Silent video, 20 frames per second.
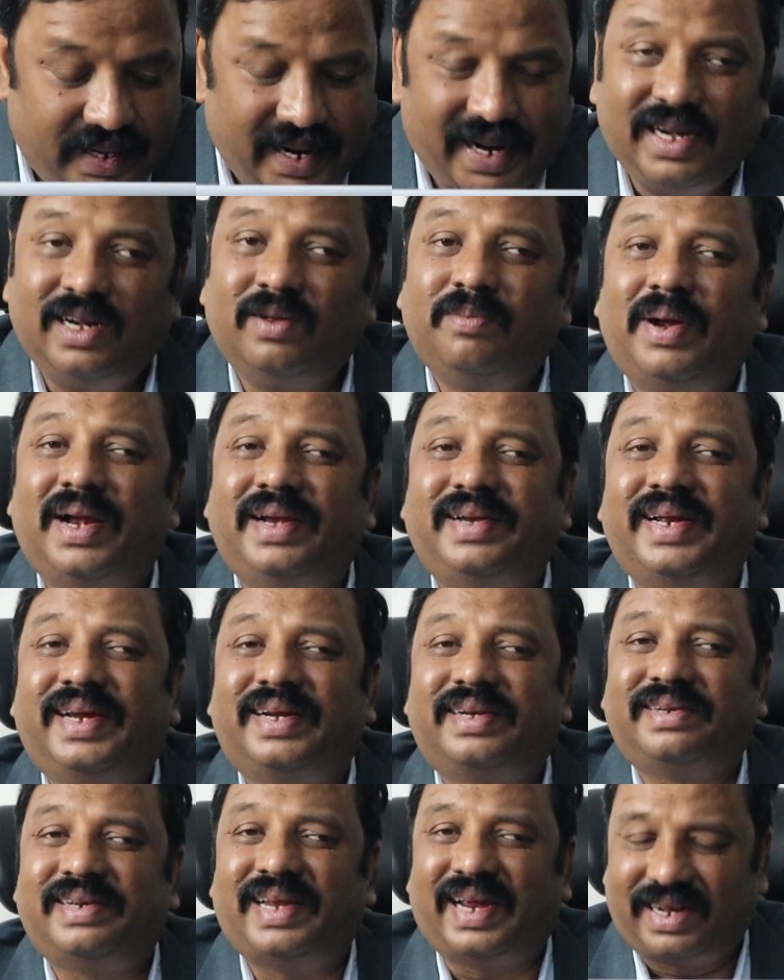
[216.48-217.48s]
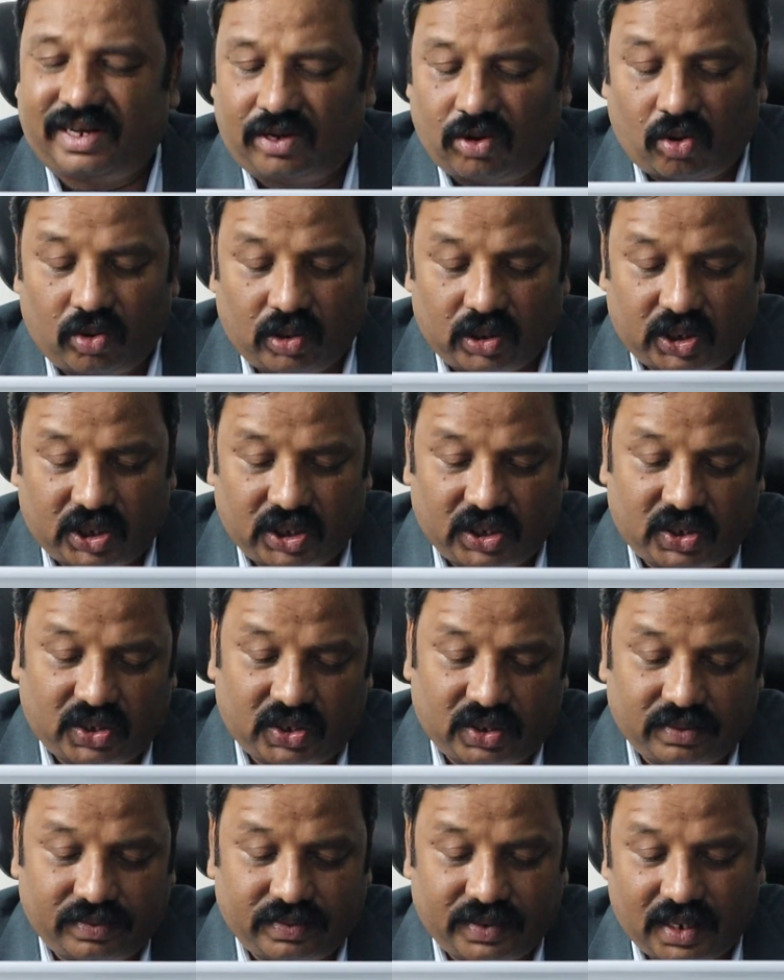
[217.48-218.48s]
డైనమాటిక్ టెక్నాలజీస్
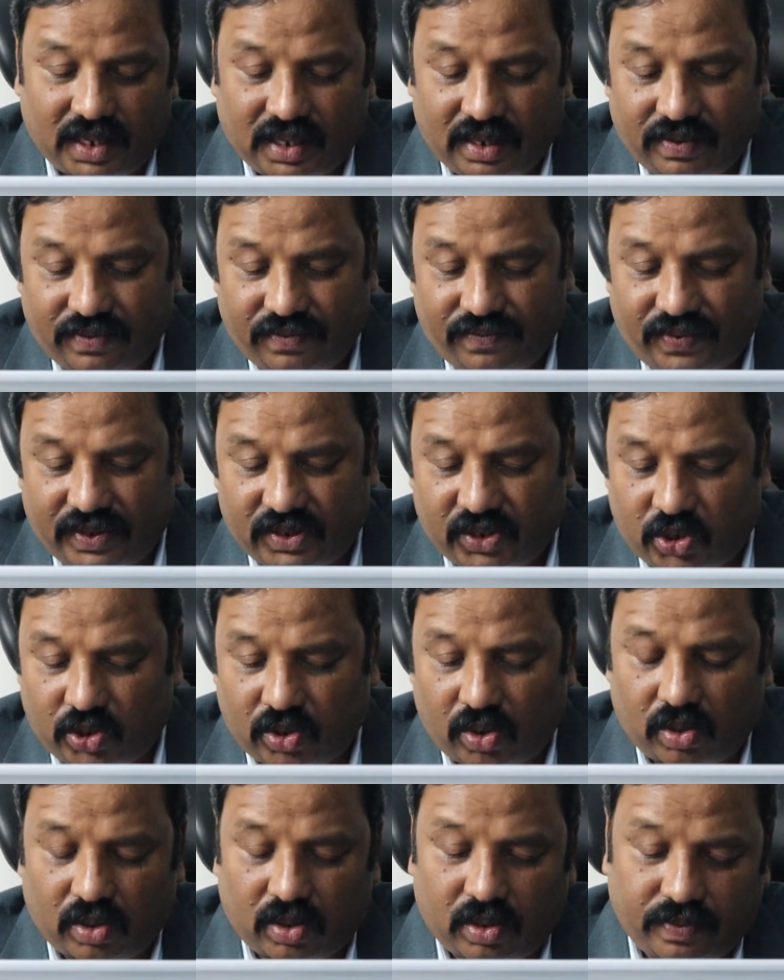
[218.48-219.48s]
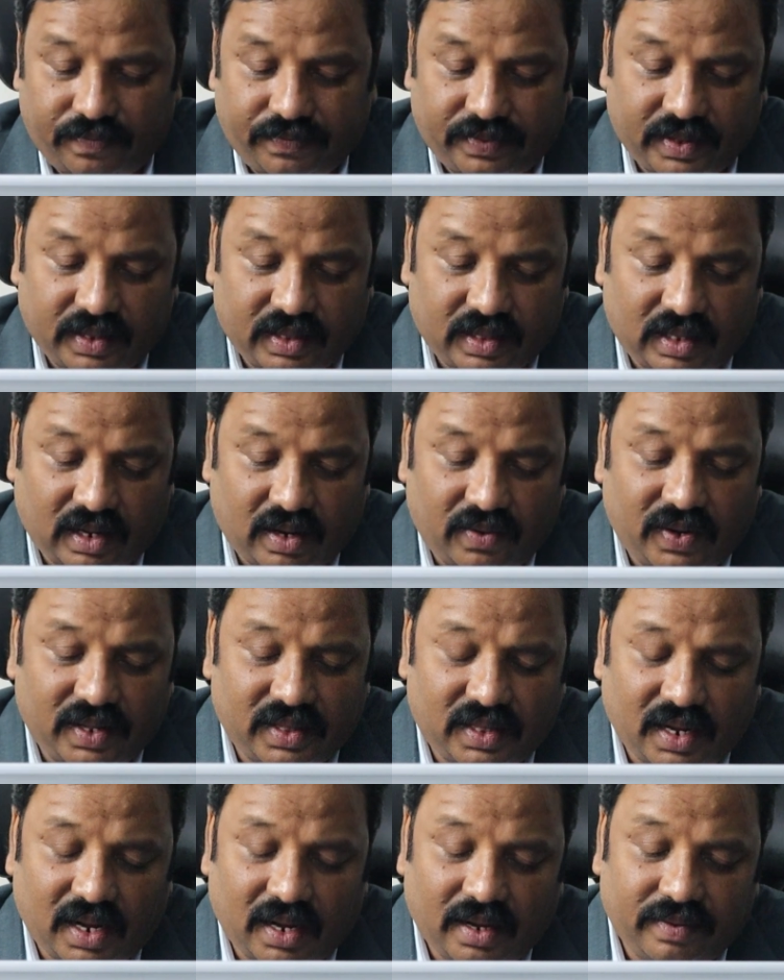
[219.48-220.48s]
అది ఫస్ట్ స్టాక్
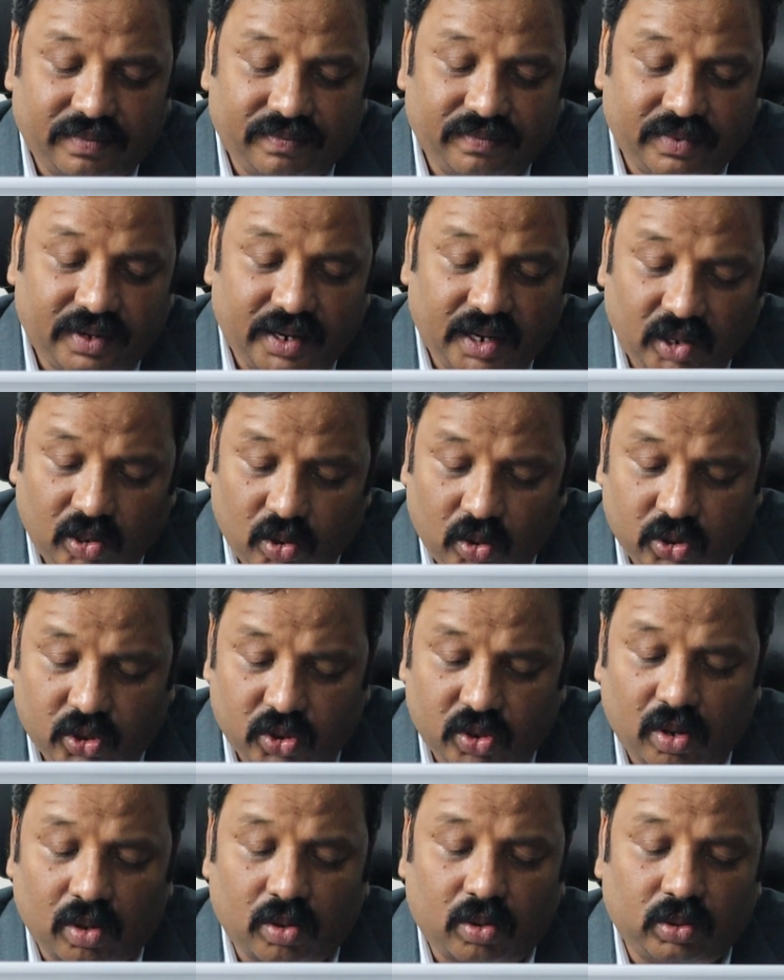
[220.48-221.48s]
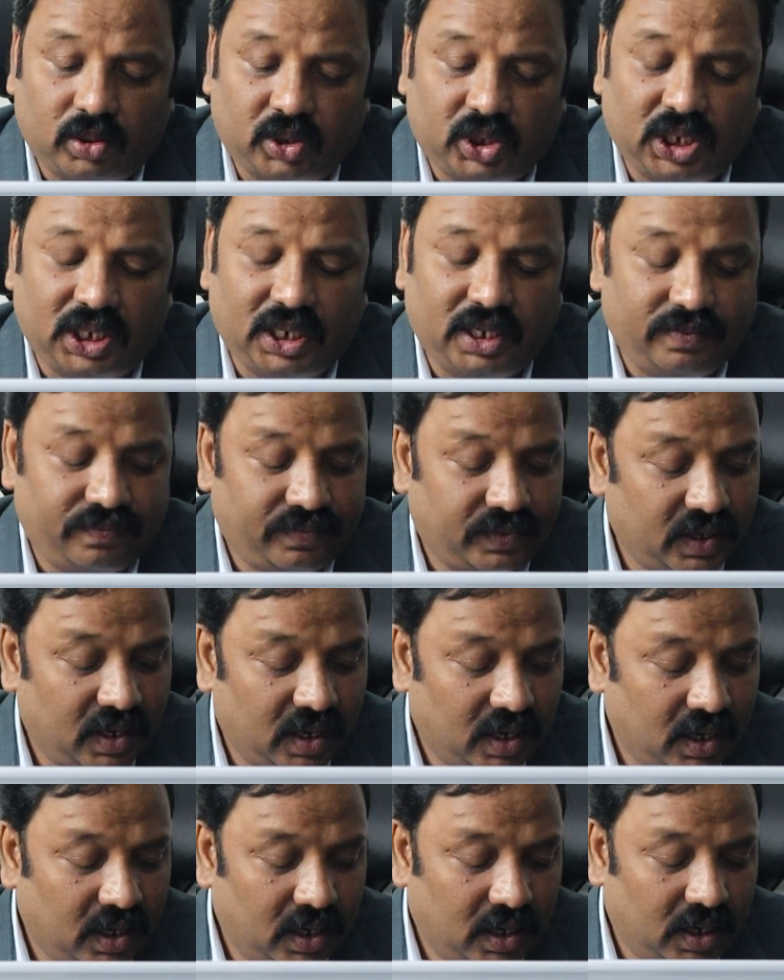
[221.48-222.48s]
తర్వాత రెండో స్టాక్ వచ్చి
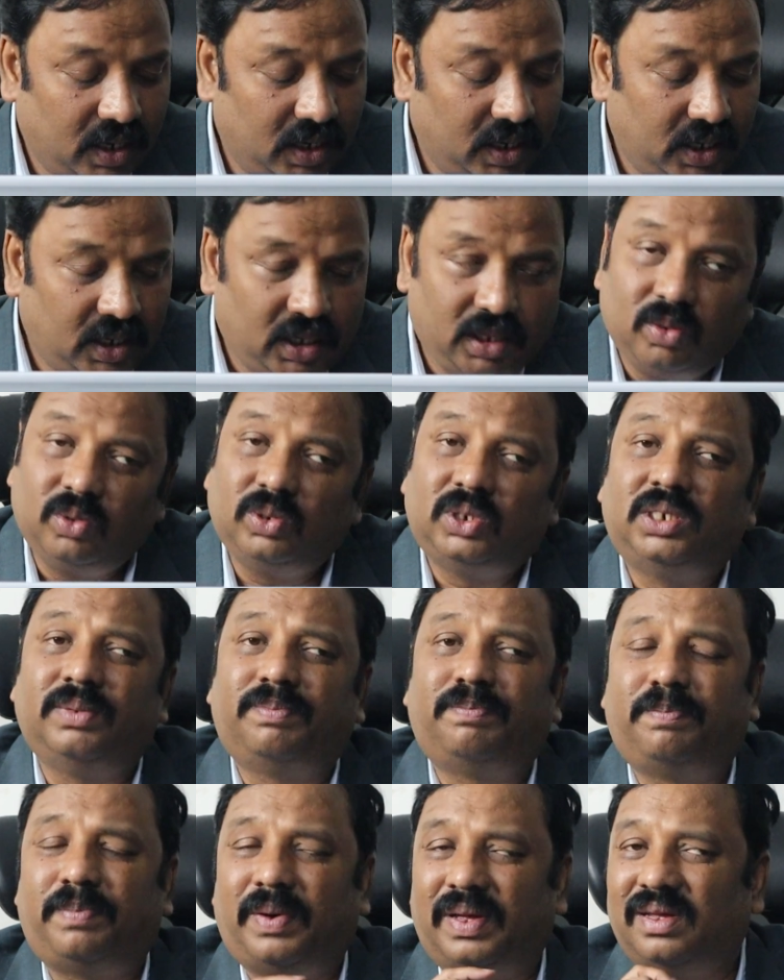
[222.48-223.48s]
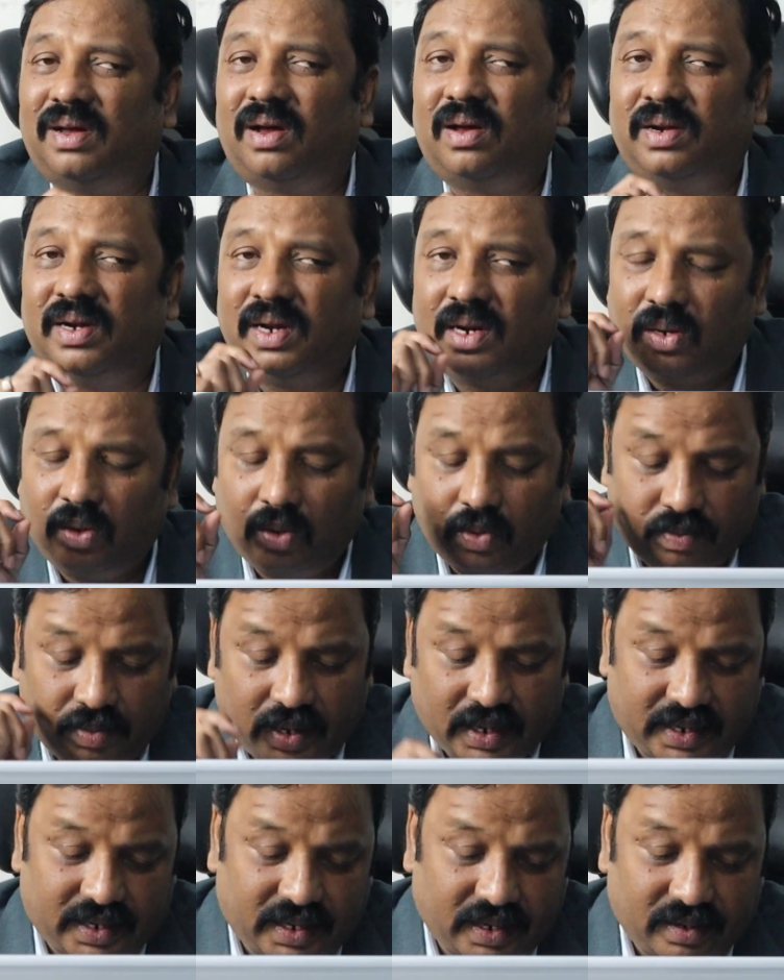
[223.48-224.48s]
ఇది వచ్చి పదహారు నెలలు
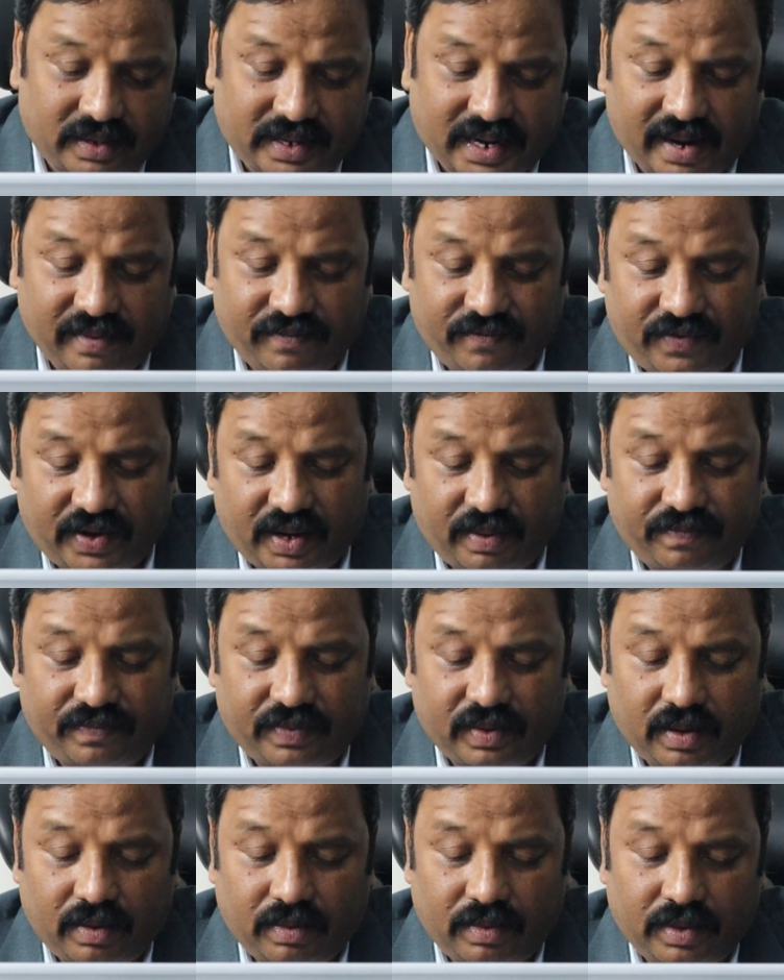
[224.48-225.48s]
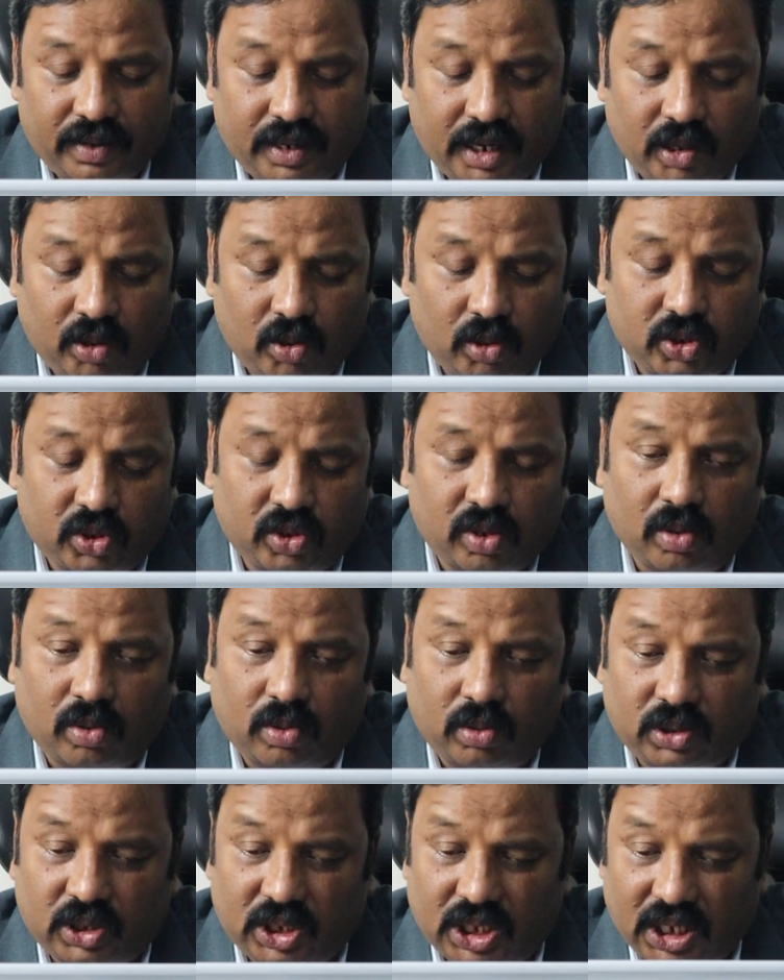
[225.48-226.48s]
మనకి టైం ఫ్రేమ్ రెండో
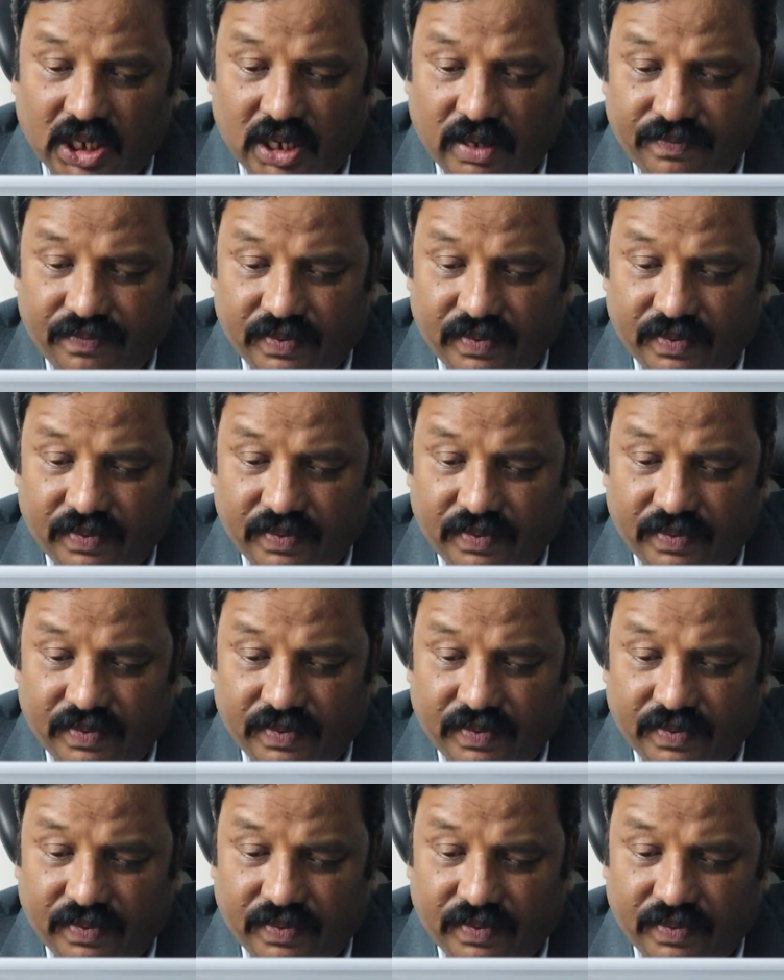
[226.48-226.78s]
స్టాక్ వచ్చి